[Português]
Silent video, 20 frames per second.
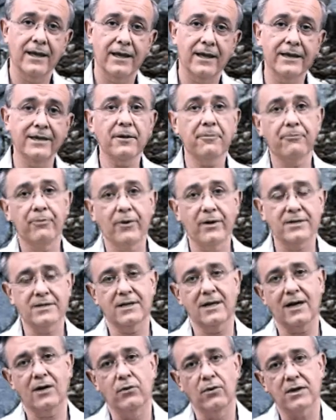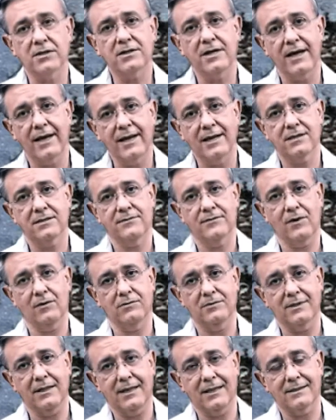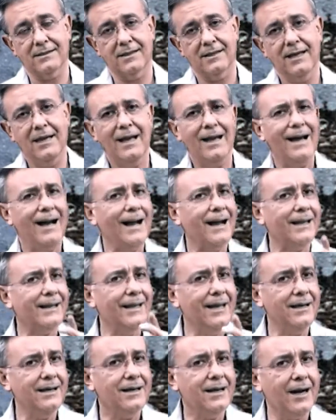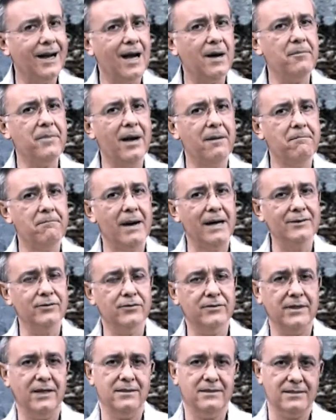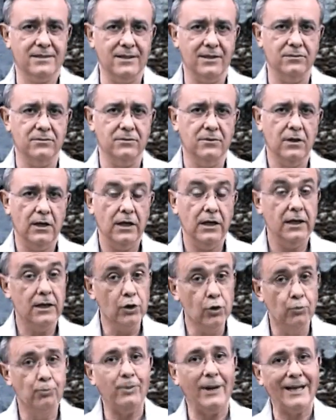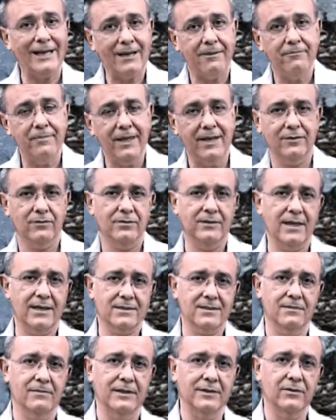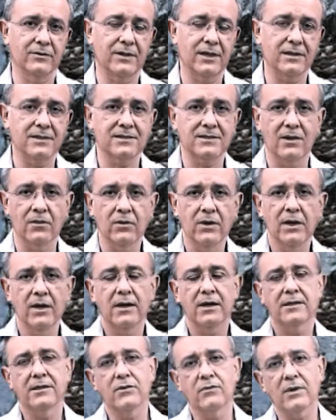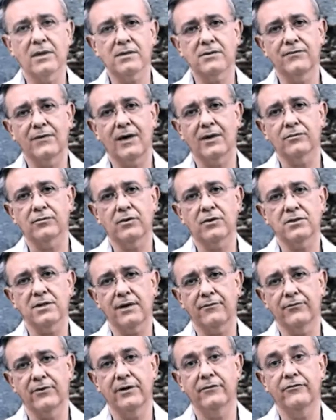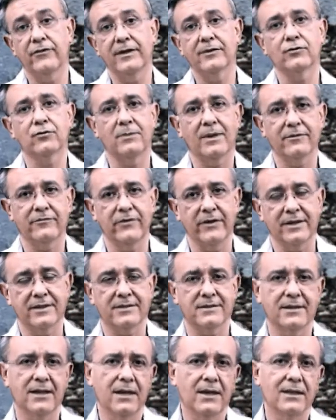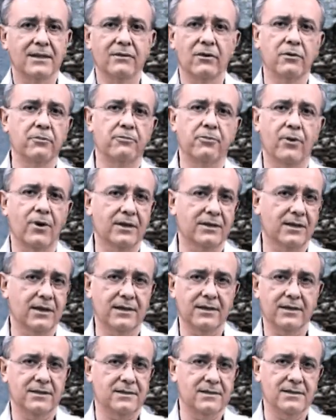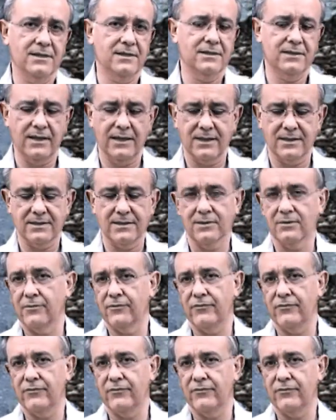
e depois que a rua já é asfaltada, a quem cabe a manutenção? e o pagamento dessa manutenção de um asfalto que já foi feito uma vez. Não importa que, se tenha sido